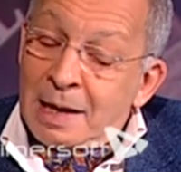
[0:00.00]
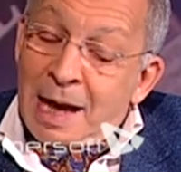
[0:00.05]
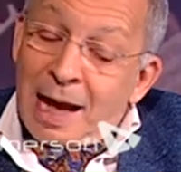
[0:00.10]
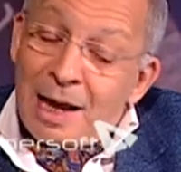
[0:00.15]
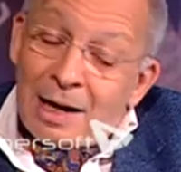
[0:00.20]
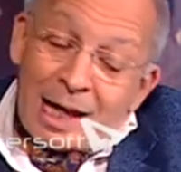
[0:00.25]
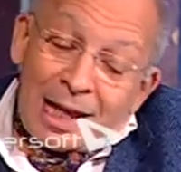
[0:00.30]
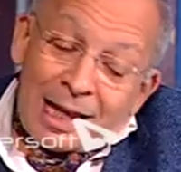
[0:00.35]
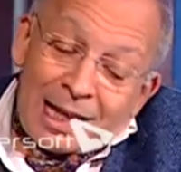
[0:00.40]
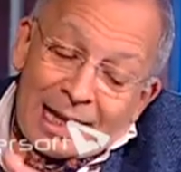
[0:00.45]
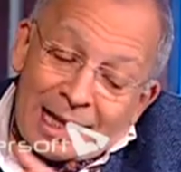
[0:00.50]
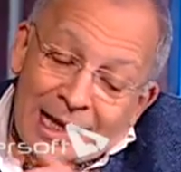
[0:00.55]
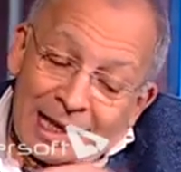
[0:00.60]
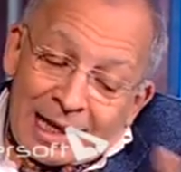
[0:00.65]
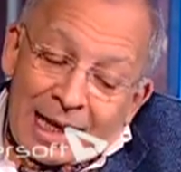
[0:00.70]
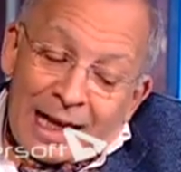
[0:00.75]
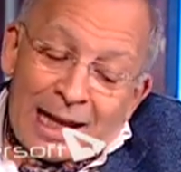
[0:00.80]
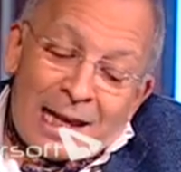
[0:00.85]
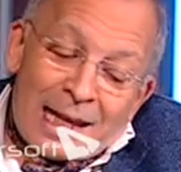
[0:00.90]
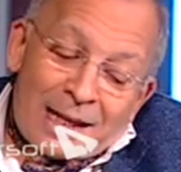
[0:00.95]
Ah,
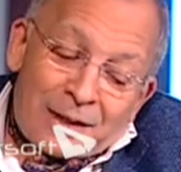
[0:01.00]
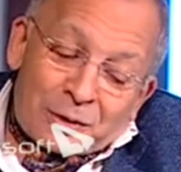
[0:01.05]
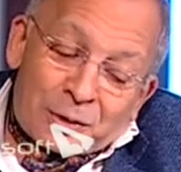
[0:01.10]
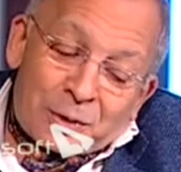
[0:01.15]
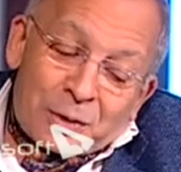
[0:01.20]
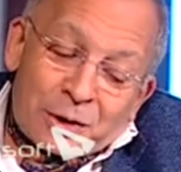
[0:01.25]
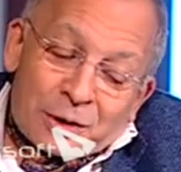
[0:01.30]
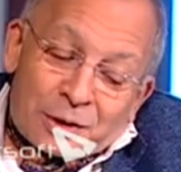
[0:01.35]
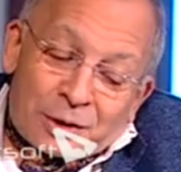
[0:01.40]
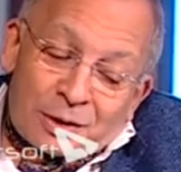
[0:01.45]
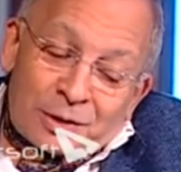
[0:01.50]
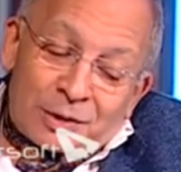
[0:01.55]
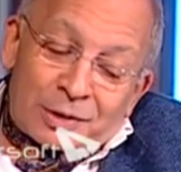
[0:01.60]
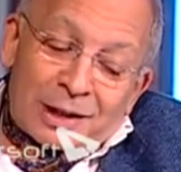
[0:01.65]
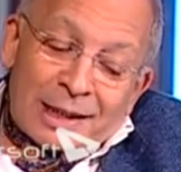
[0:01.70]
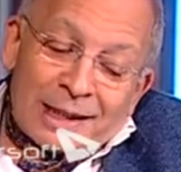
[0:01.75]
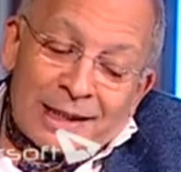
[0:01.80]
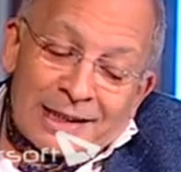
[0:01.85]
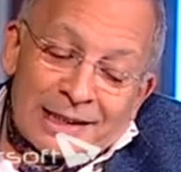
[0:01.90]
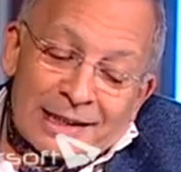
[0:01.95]
alors,
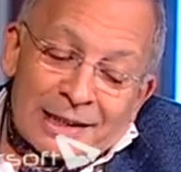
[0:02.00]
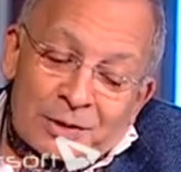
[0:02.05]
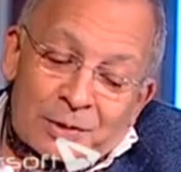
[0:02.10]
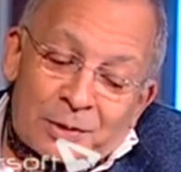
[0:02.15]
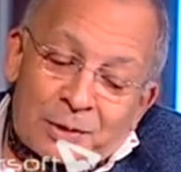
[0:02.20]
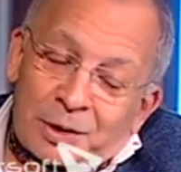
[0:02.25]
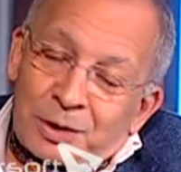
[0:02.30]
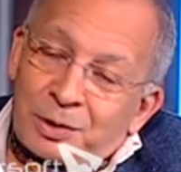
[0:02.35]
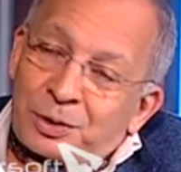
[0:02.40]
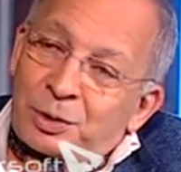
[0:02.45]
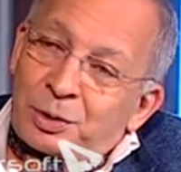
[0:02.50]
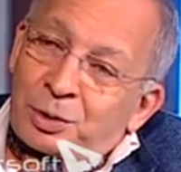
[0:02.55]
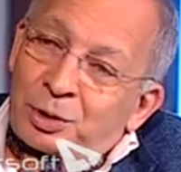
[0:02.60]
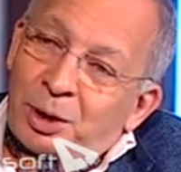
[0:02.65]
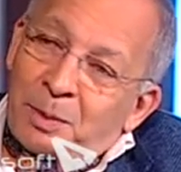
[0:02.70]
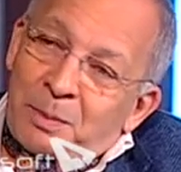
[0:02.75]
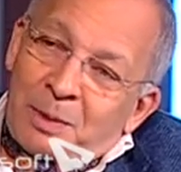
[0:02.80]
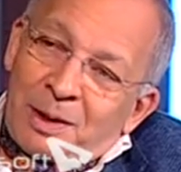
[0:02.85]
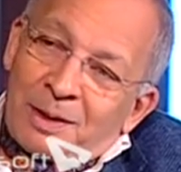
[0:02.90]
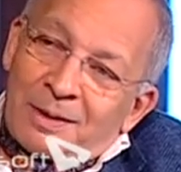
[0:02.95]

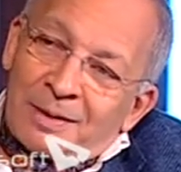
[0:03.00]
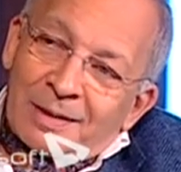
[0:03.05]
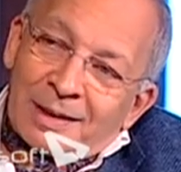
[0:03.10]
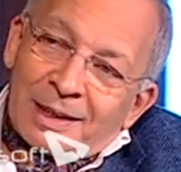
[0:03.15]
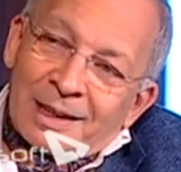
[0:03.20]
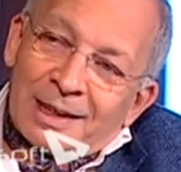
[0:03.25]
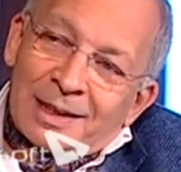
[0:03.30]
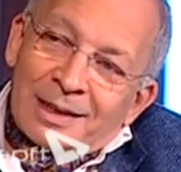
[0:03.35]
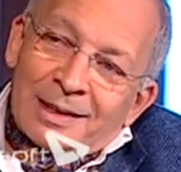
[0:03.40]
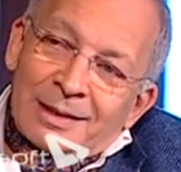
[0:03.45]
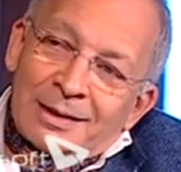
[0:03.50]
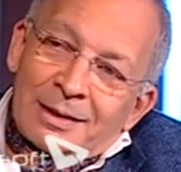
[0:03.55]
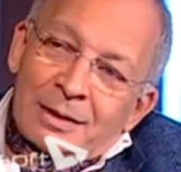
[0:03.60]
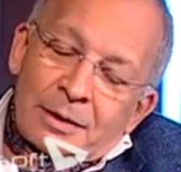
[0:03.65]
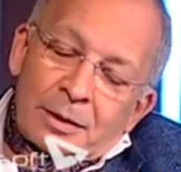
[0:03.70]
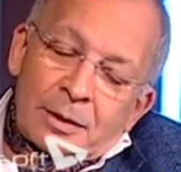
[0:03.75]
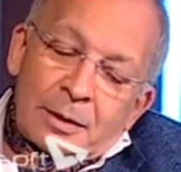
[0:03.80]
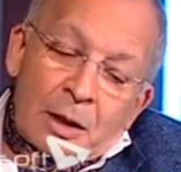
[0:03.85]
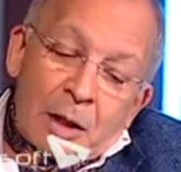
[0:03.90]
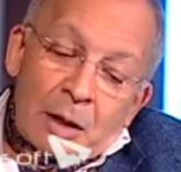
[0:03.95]
justement,
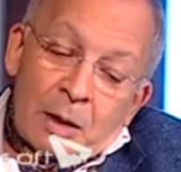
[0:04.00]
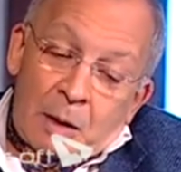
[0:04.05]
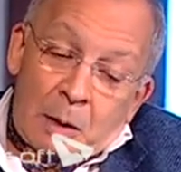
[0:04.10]
euh,